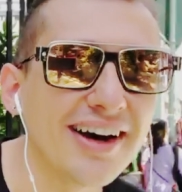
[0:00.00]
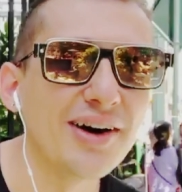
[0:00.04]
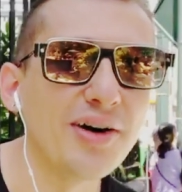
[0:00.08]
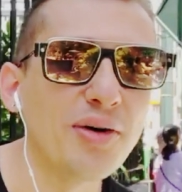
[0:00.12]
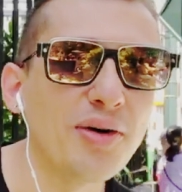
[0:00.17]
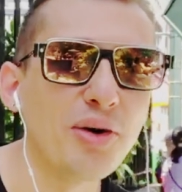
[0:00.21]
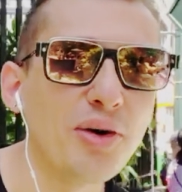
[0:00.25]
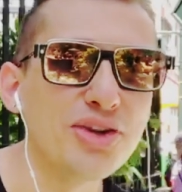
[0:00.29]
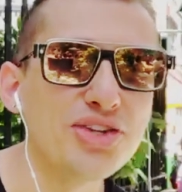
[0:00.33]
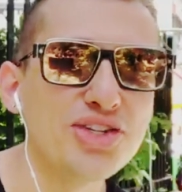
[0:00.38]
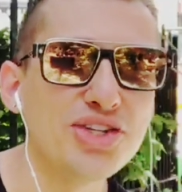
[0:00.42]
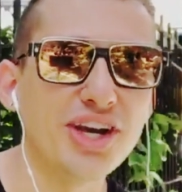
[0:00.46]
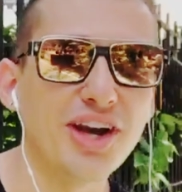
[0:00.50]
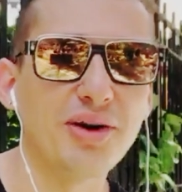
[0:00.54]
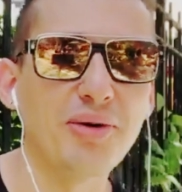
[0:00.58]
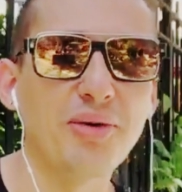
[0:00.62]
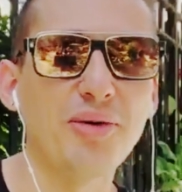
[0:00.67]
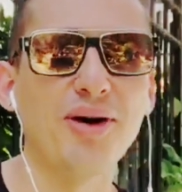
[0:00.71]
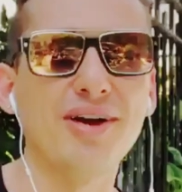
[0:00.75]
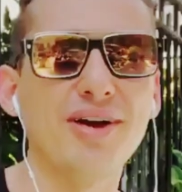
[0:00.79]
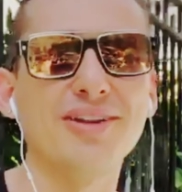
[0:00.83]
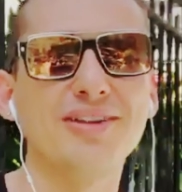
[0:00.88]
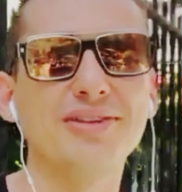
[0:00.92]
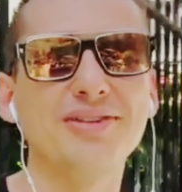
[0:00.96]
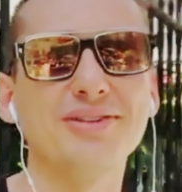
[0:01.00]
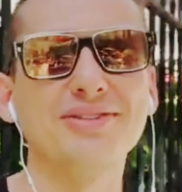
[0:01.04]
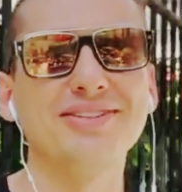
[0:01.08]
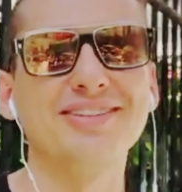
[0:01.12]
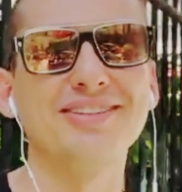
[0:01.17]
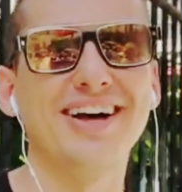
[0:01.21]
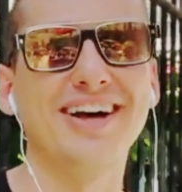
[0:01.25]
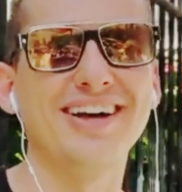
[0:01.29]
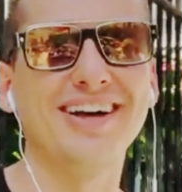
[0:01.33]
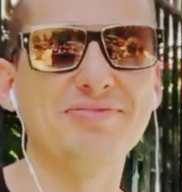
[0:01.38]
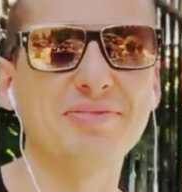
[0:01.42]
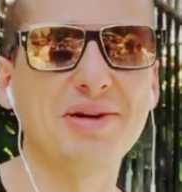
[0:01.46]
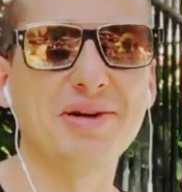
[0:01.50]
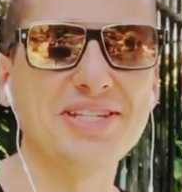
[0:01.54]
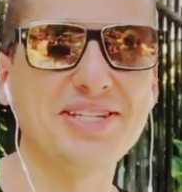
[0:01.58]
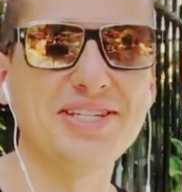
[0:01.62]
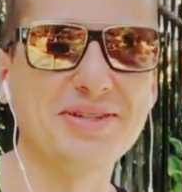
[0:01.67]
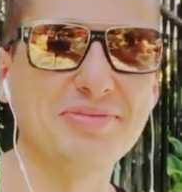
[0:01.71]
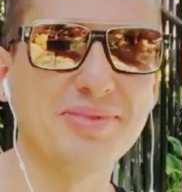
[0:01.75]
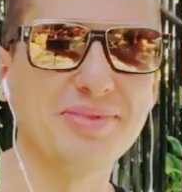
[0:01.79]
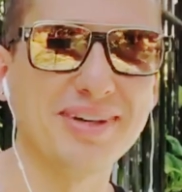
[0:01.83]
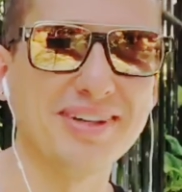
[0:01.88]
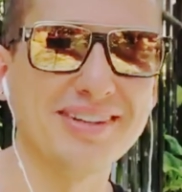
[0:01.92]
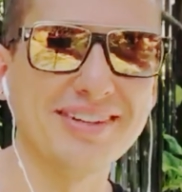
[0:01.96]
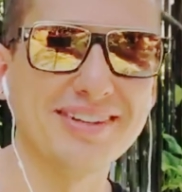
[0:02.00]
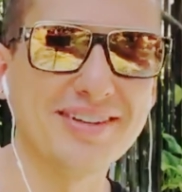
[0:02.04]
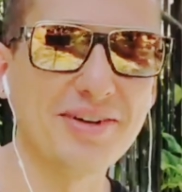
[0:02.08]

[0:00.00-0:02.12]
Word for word: очень огонь, ну да, спасибо.